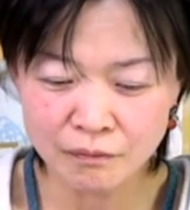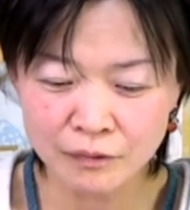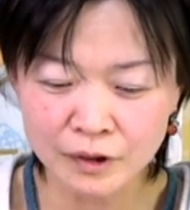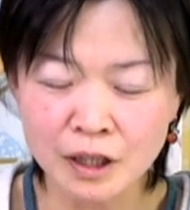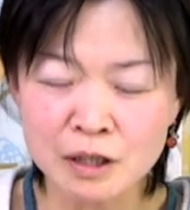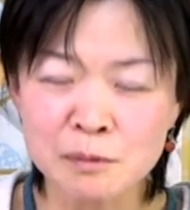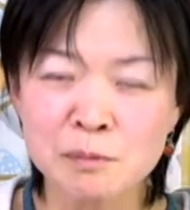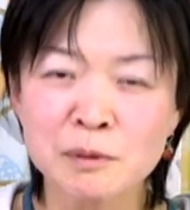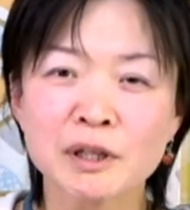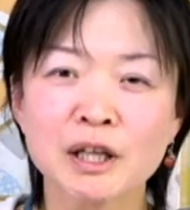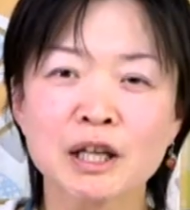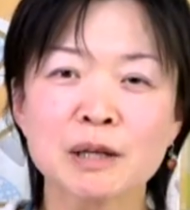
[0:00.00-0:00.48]

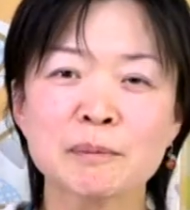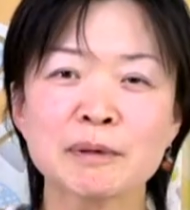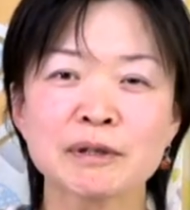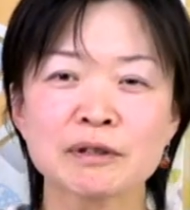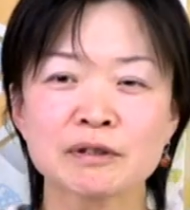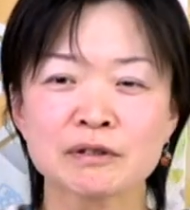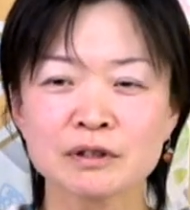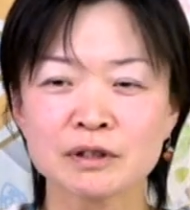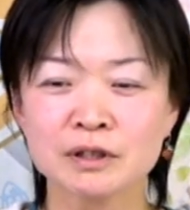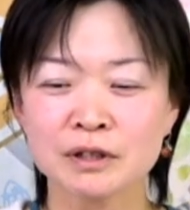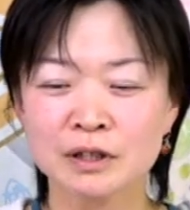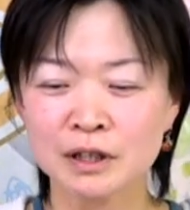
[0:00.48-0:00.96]
私もなるべ
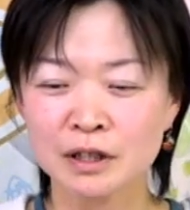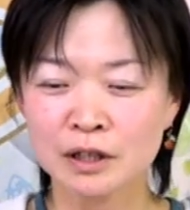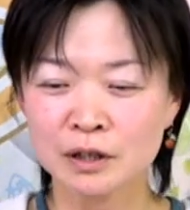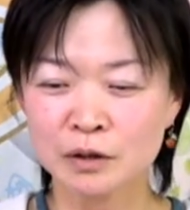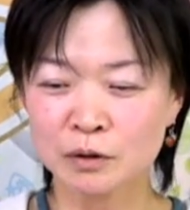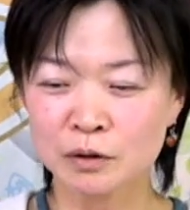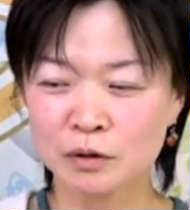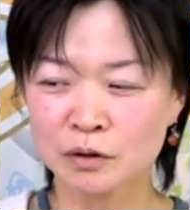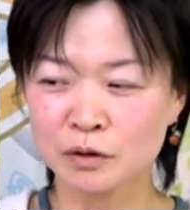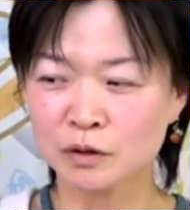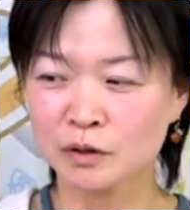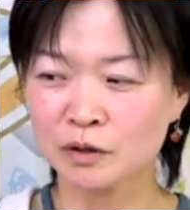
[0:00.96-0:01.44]
く
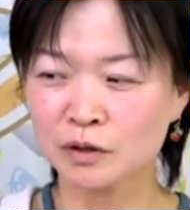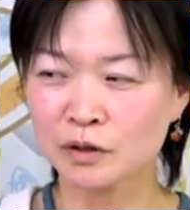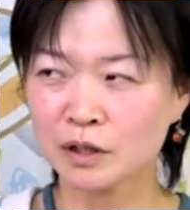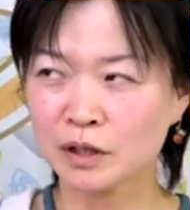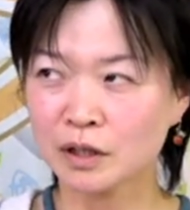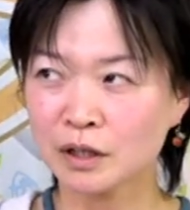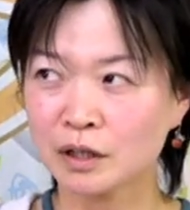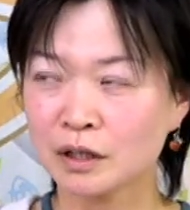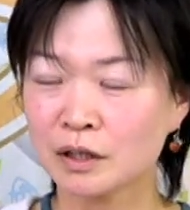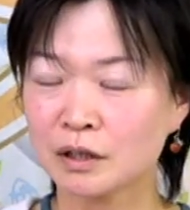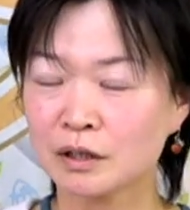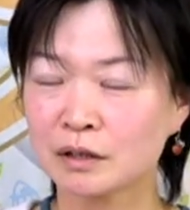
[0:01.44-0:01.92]
こ
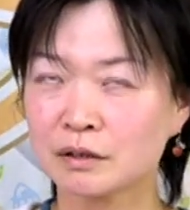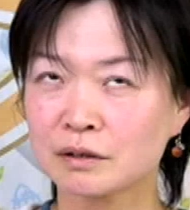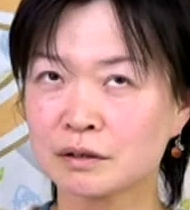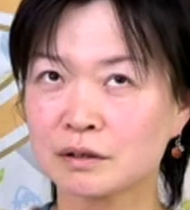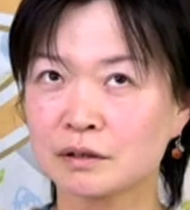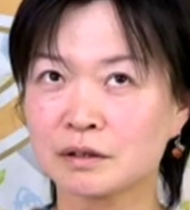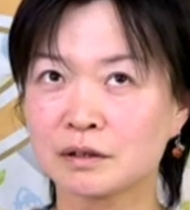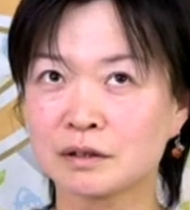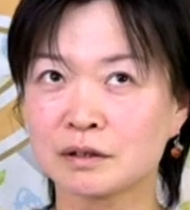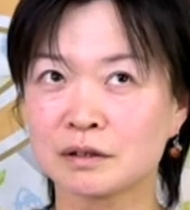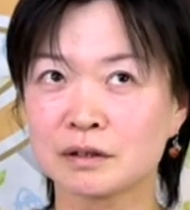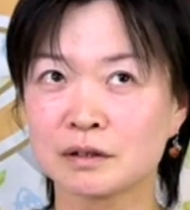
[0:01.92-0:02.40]
うう
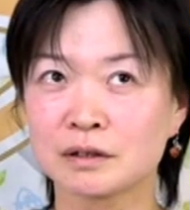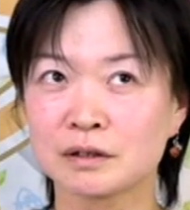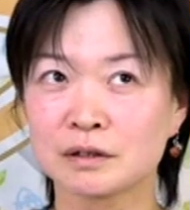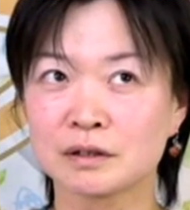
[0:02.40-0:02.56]
ん